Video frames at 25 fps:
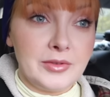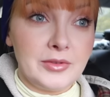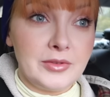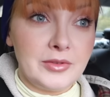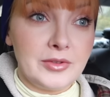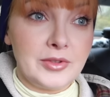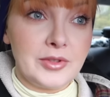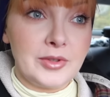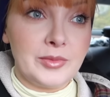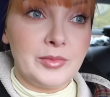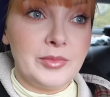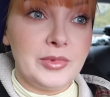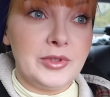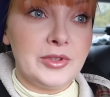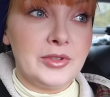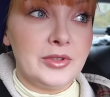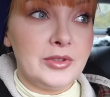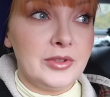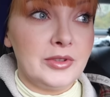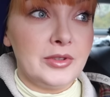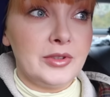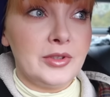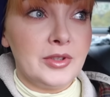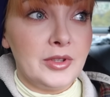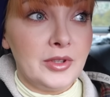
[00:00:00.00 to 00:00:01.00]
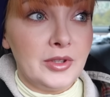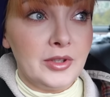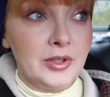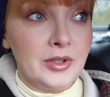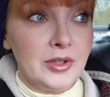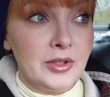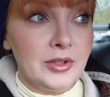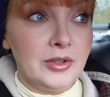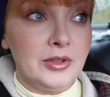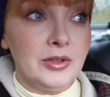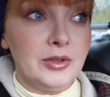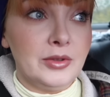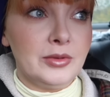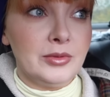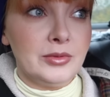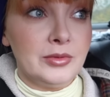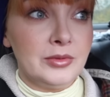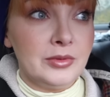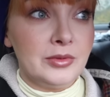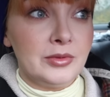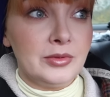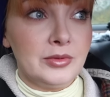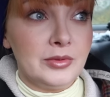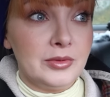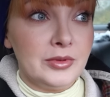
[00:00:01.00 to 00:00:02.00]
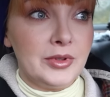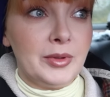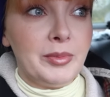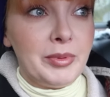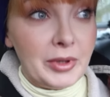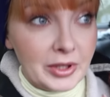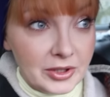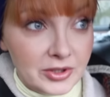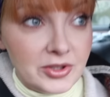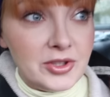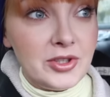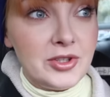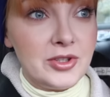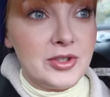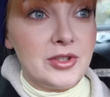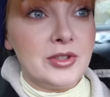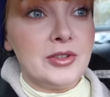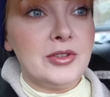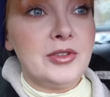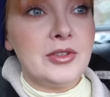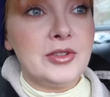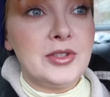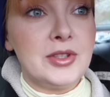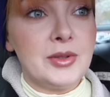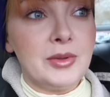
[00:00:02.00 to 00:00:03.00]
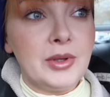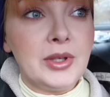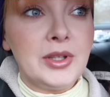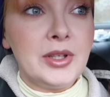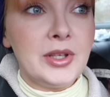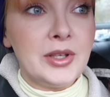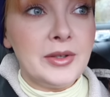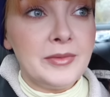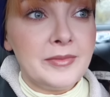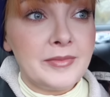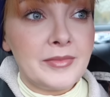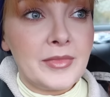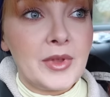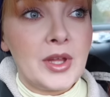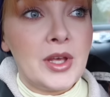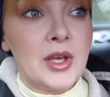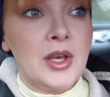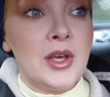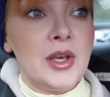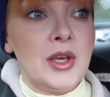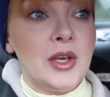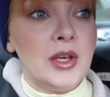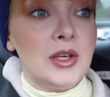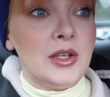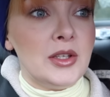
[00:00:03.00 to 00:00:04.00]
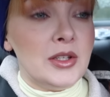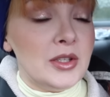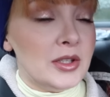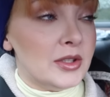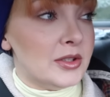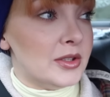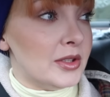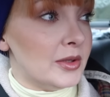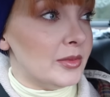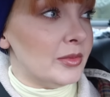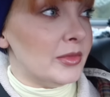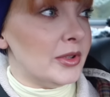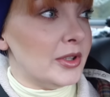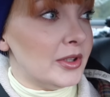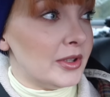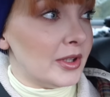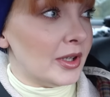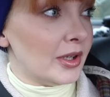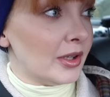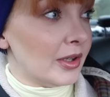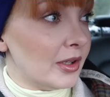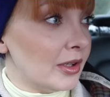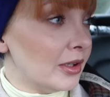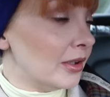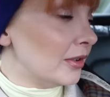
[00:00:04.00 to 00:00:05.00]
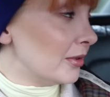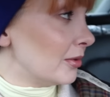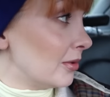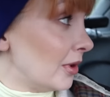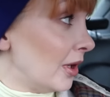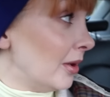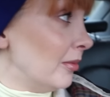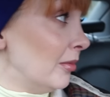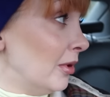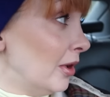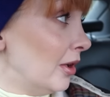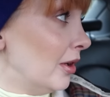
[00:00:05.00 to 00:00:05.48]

e, żeby ją napędzić do działania. Obudzić. Jedziemy tak, słucham?